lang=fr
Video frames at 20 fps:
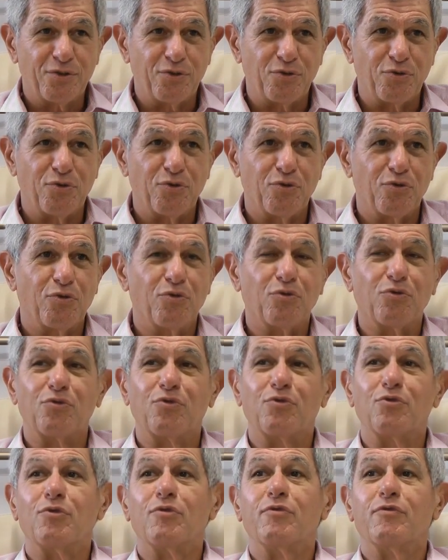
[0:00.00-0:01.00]
que l'on
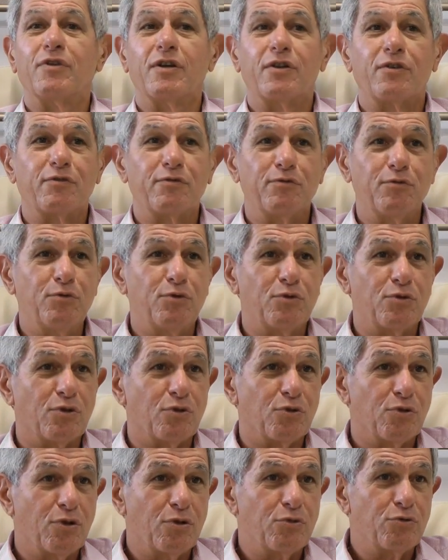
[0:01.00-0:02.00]
se fasse foutre
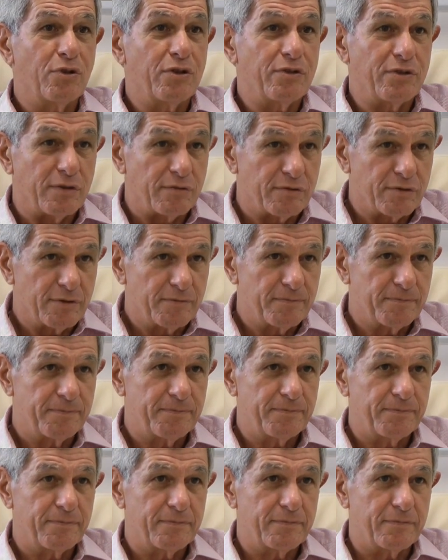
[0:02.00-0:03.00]
en dehors du récif.
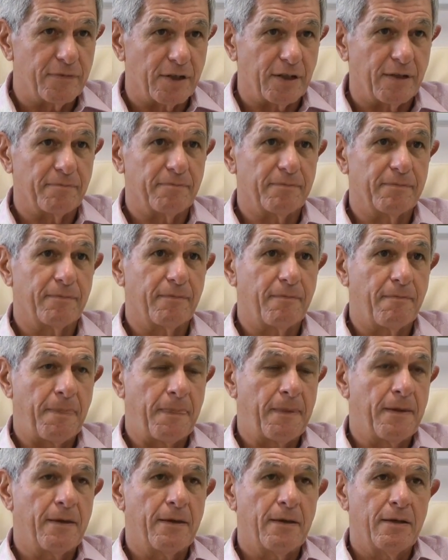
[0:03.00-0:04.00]
Voilà.
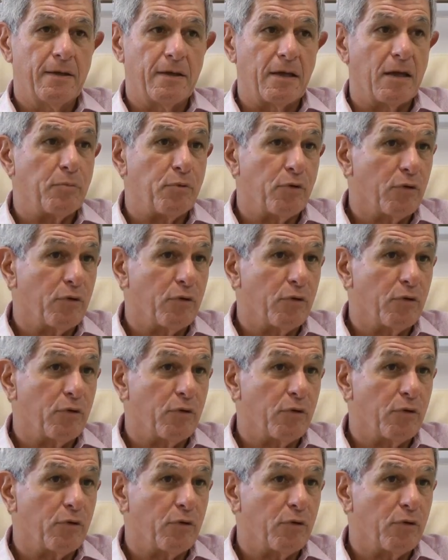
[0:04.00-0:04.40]
Et